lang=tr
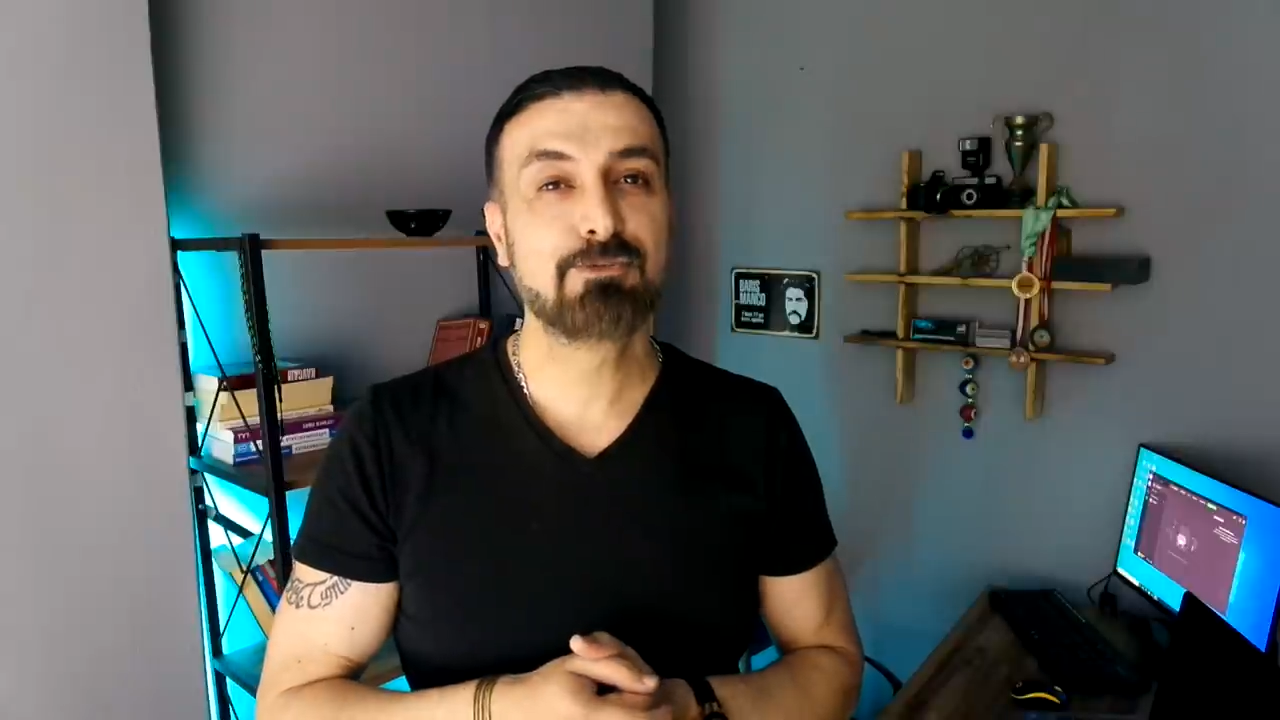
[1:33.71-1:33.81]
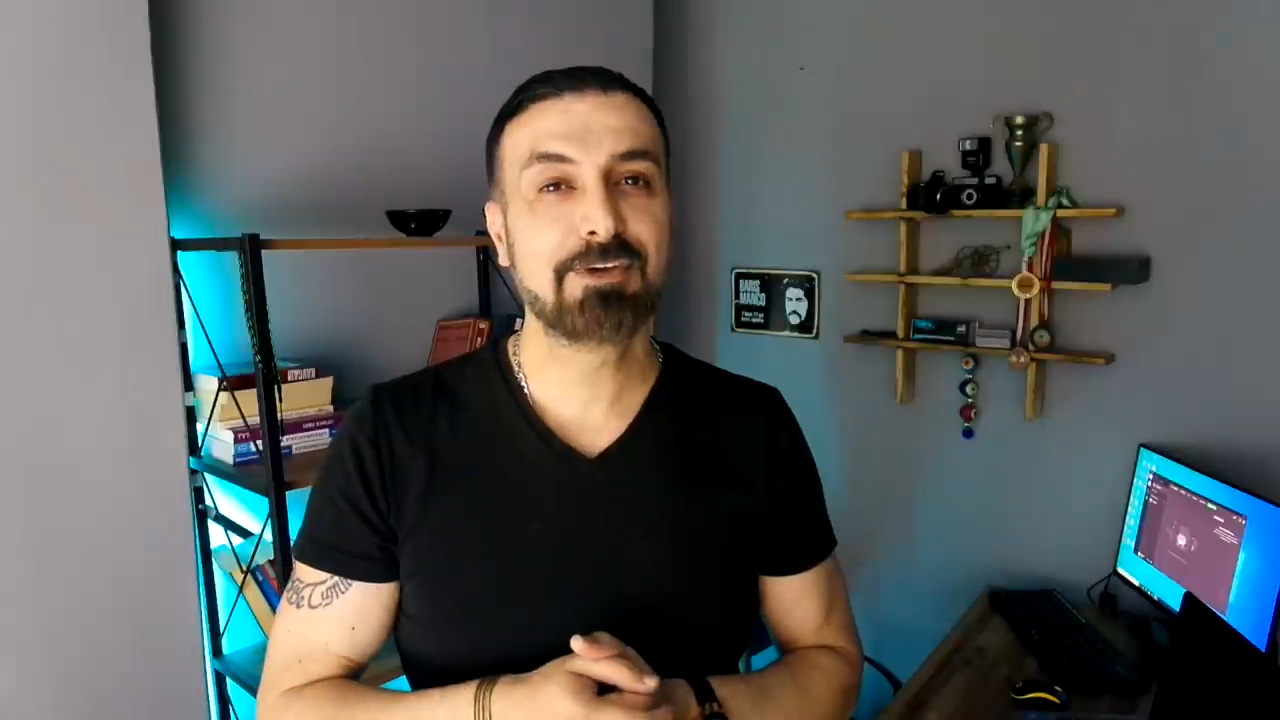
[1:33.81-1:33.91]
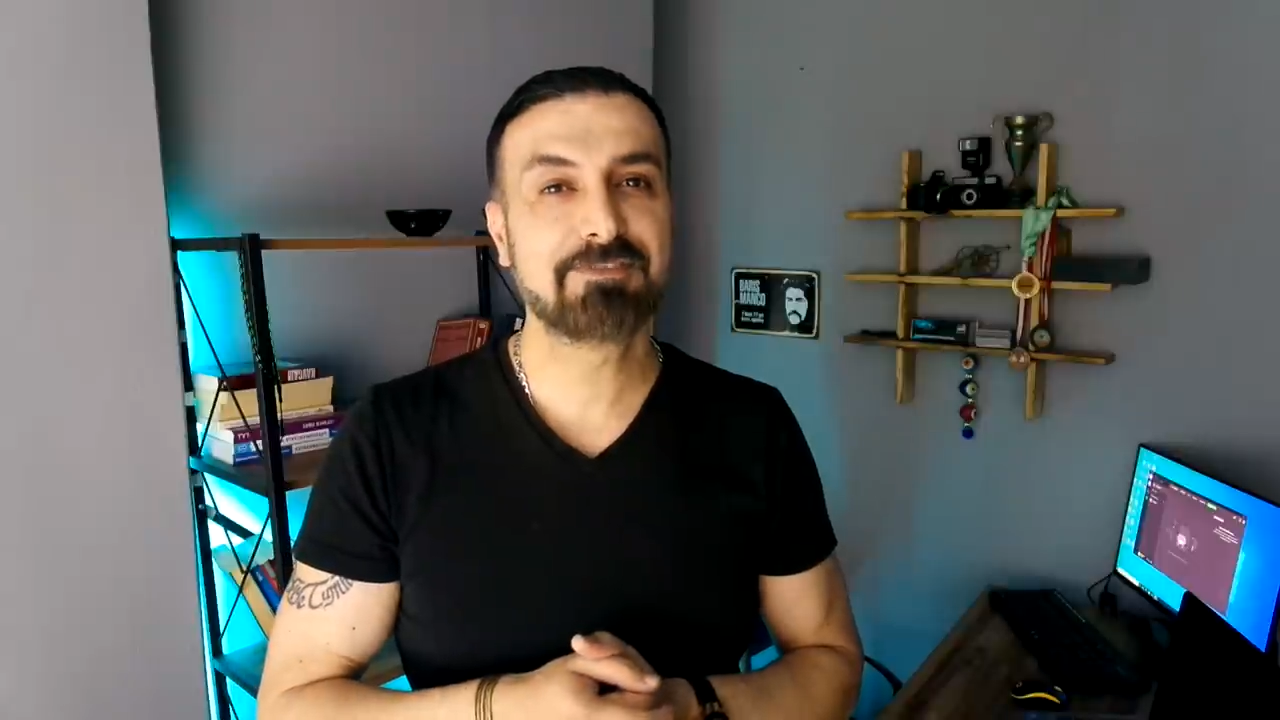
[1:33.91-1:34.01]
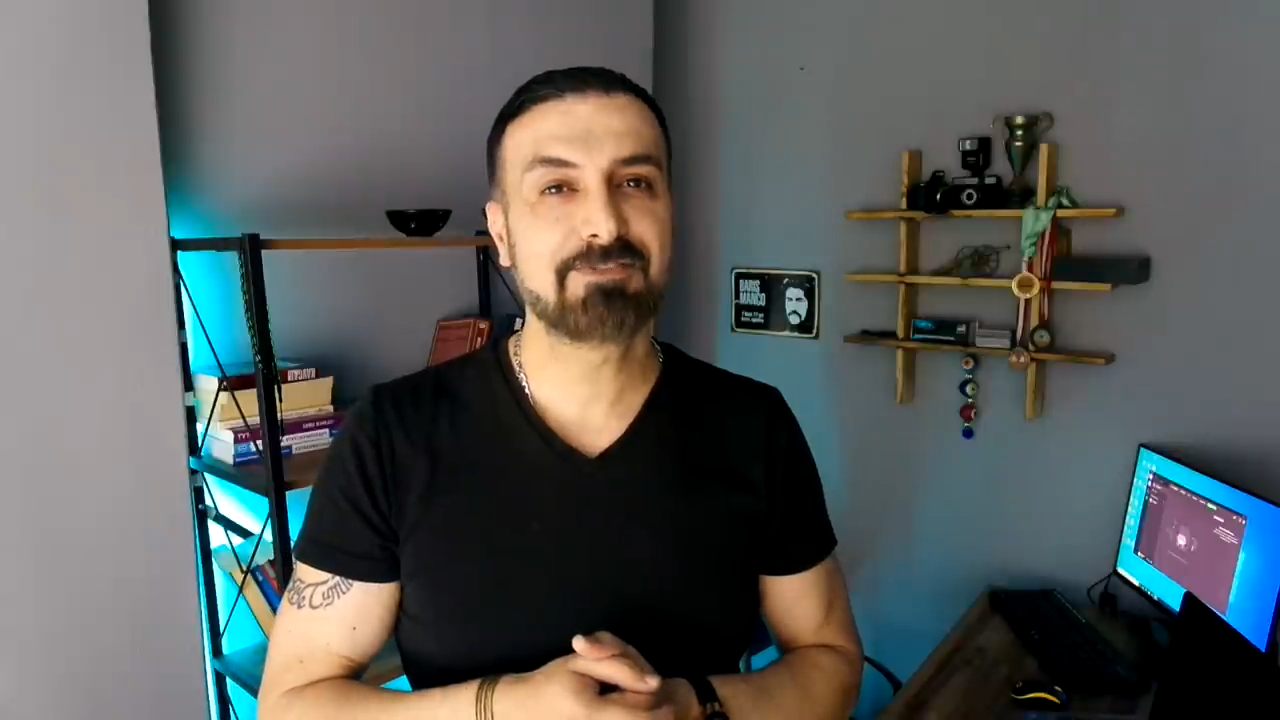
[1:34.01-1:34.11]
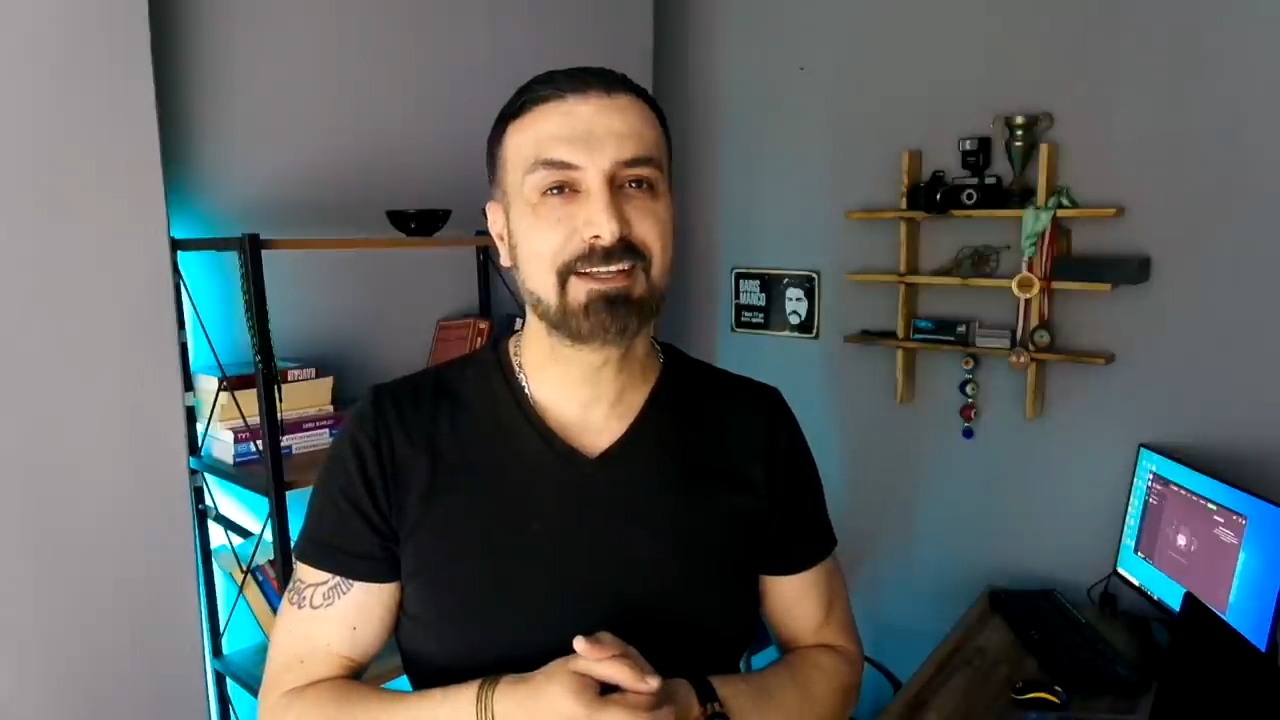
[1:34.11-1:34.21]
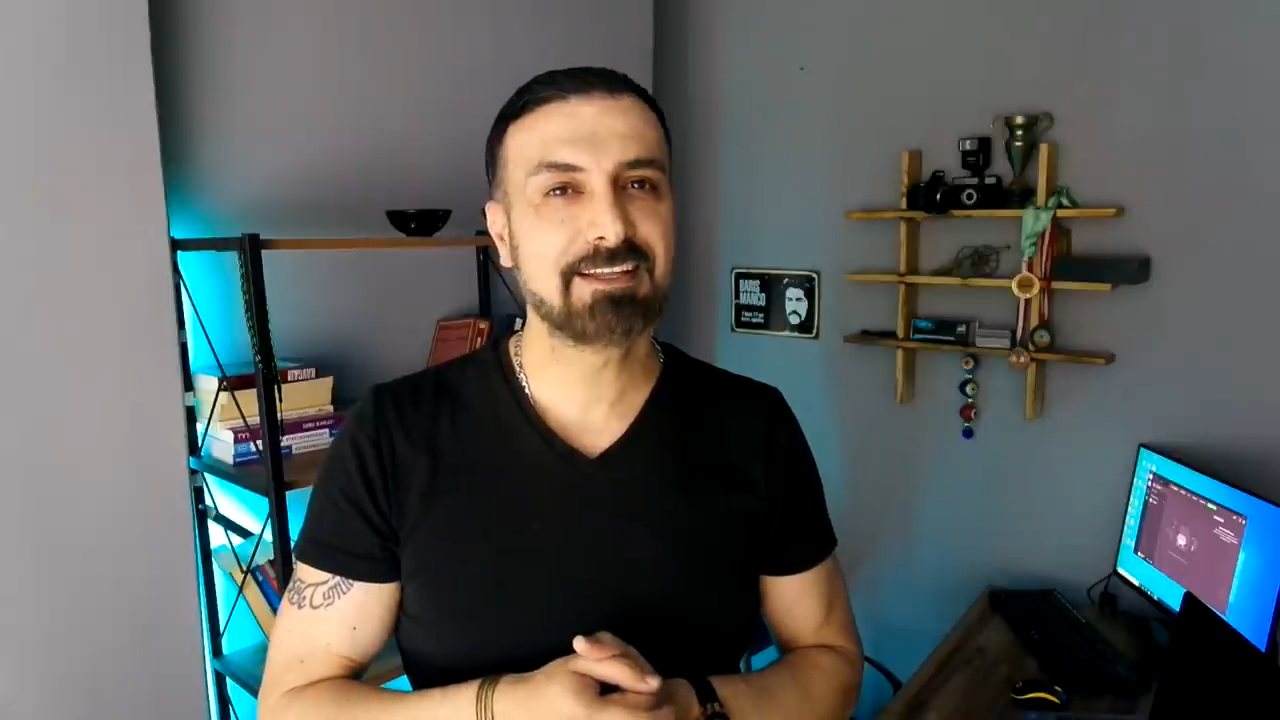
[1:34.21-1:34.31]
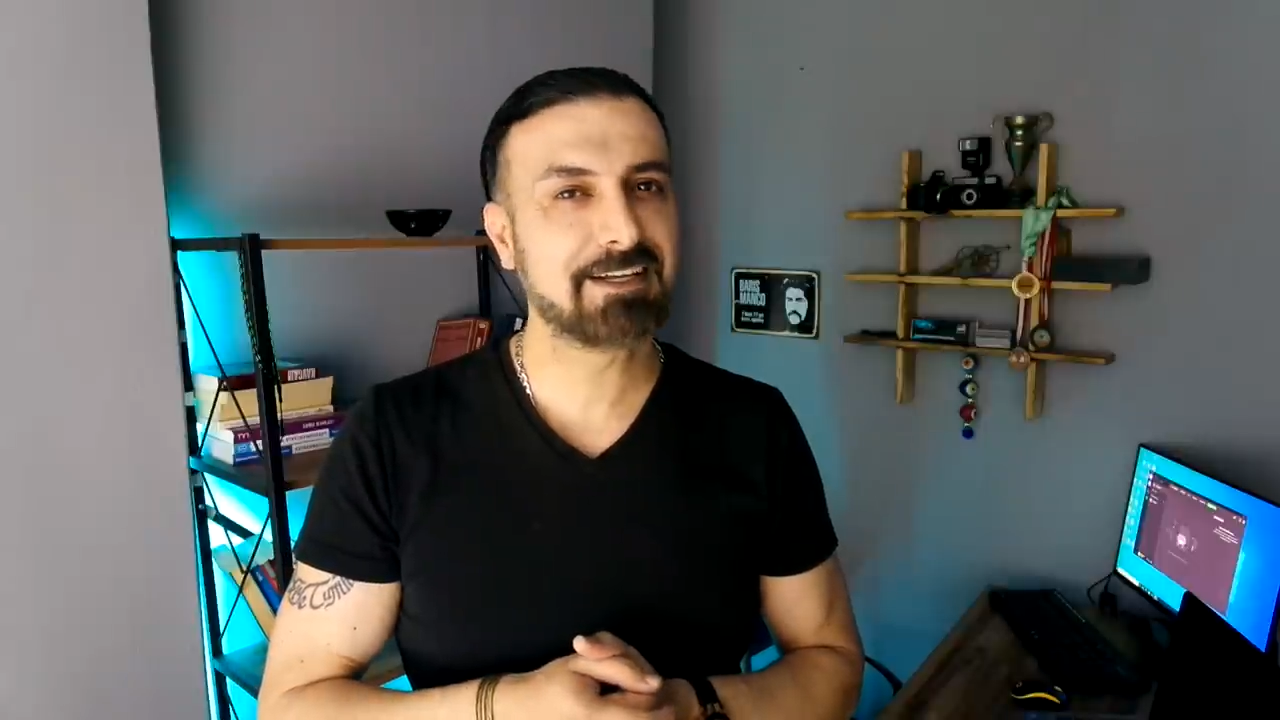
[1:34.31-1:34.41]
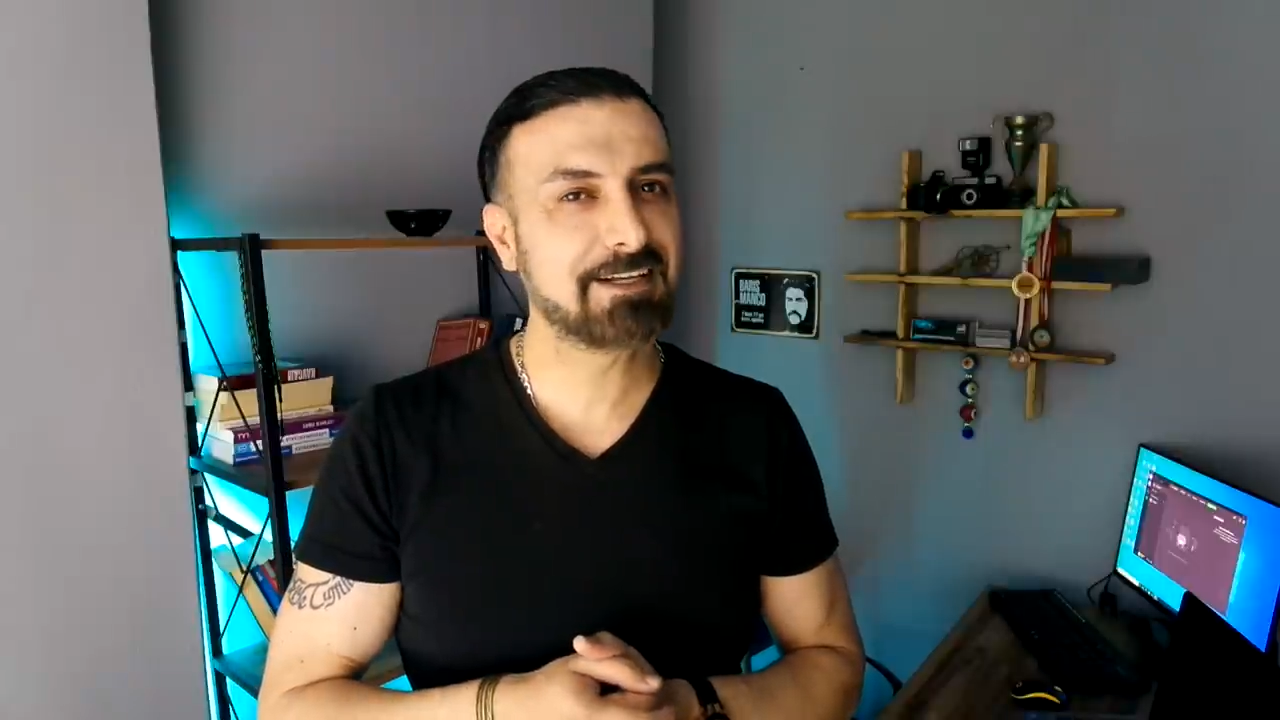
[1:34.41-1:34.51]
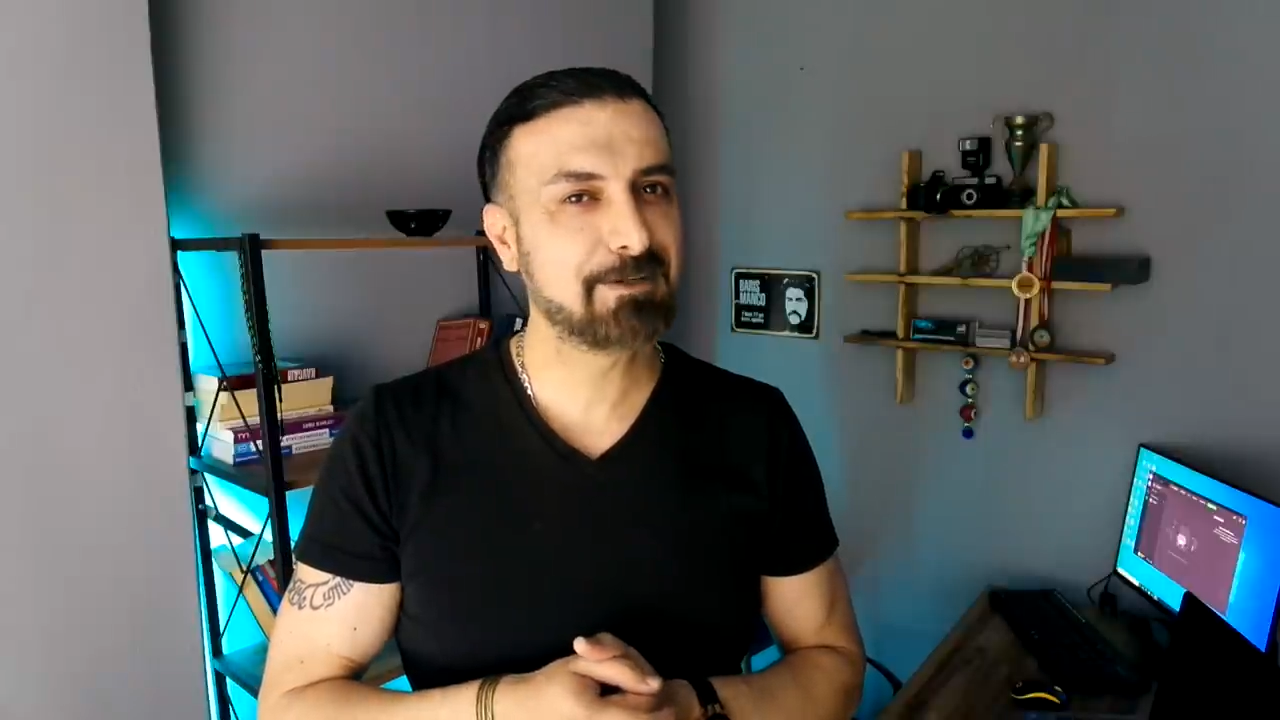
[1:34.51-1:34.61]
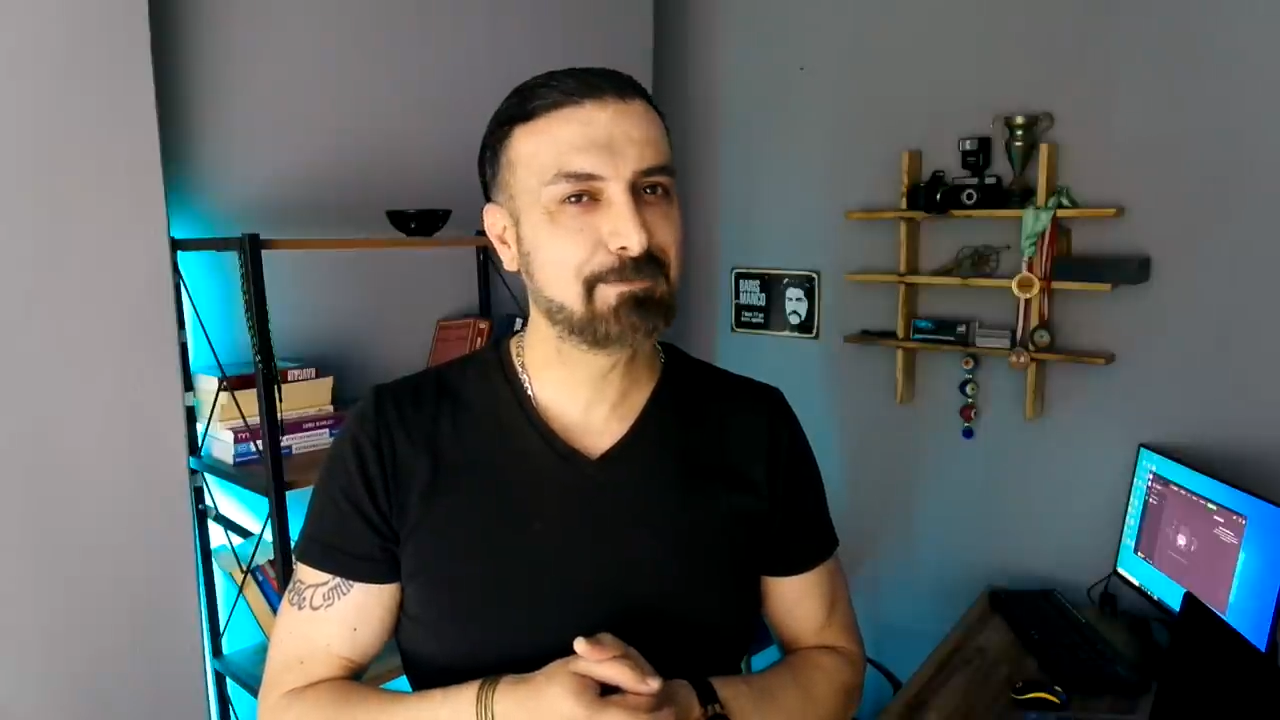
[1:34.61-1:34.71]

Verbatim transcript: fetvalar